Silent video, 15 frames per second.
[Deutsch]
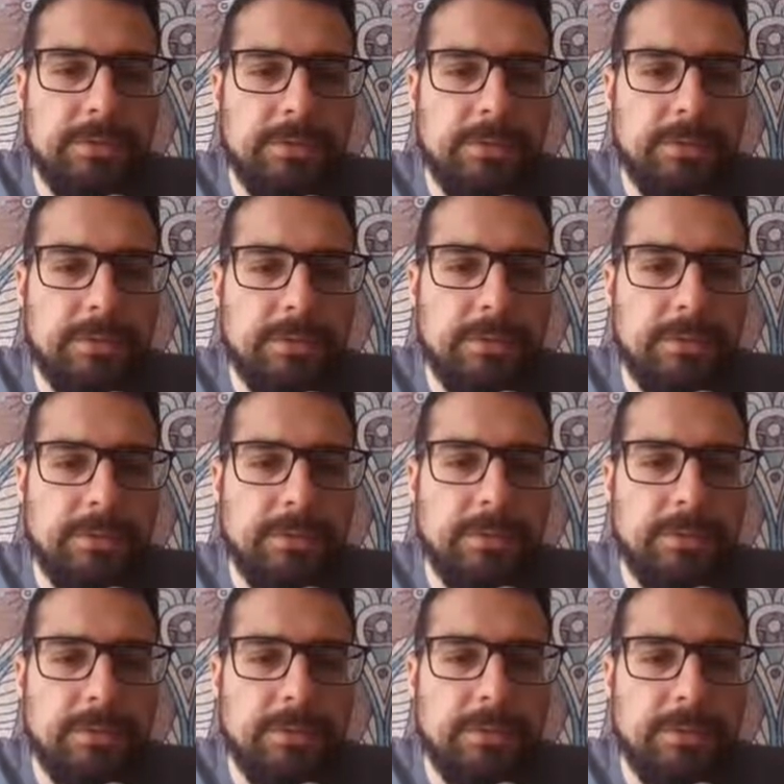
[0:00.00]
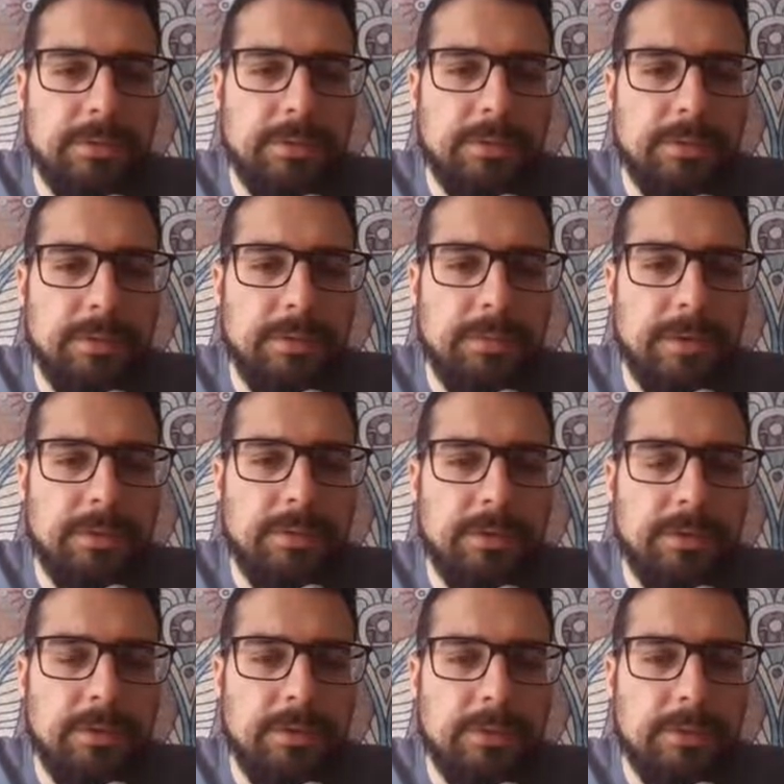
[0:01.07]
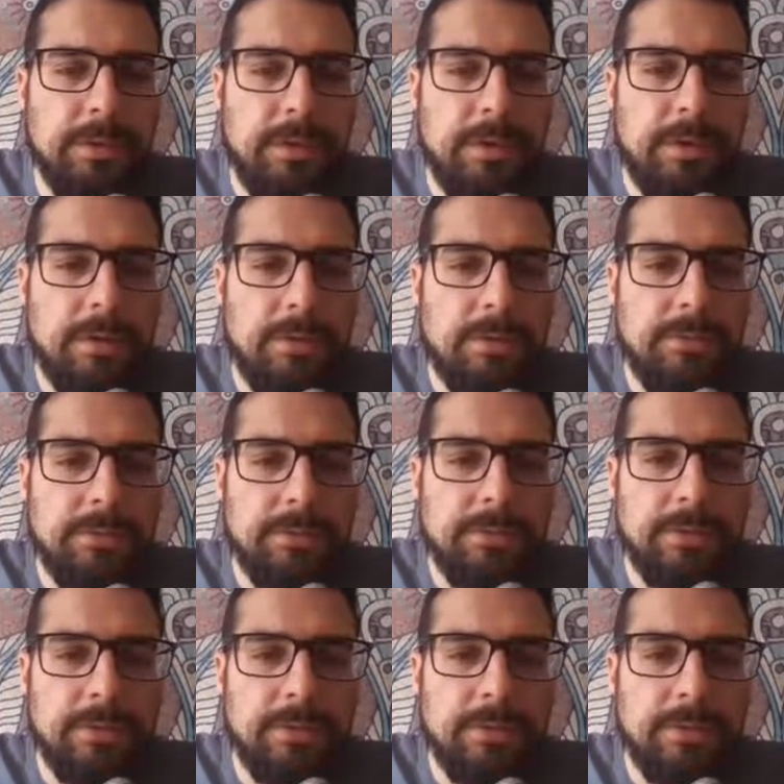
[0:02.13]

So, und dann machen wir hier die Tür auf.